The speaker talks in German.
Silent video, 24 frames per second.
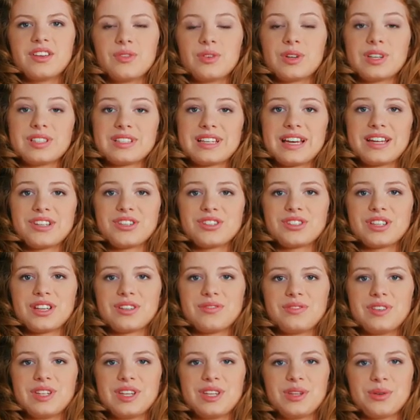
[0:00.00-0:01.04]
für das
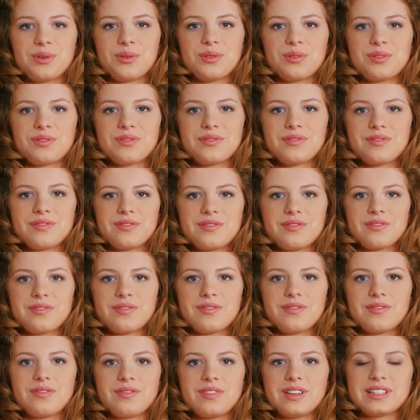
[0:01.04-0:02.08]
Einstein-Video
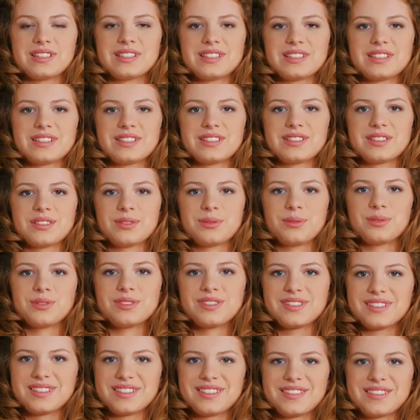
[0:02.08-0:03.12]
was
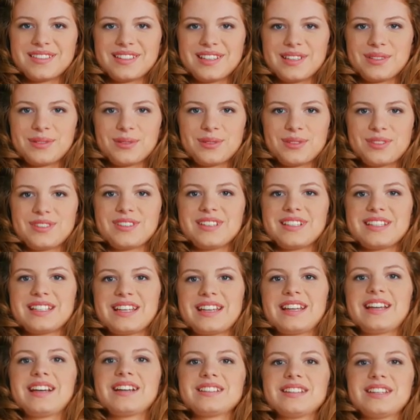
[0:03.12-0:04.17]
uns, also unser
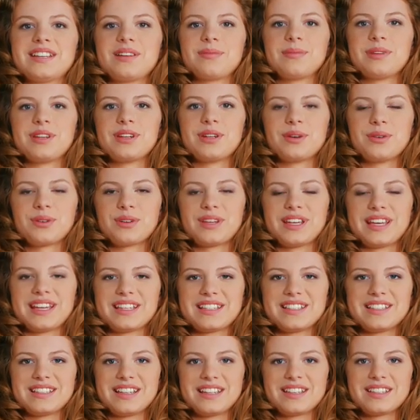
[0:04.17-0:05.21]
Internat, dann am Ende auch
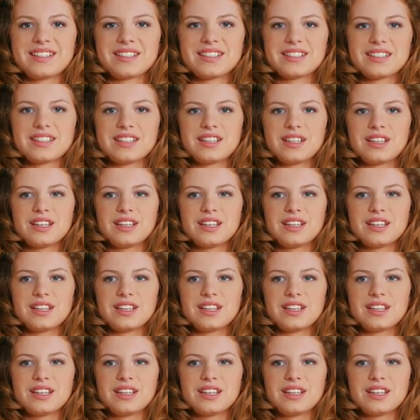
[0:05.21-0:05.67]
gerettet hat.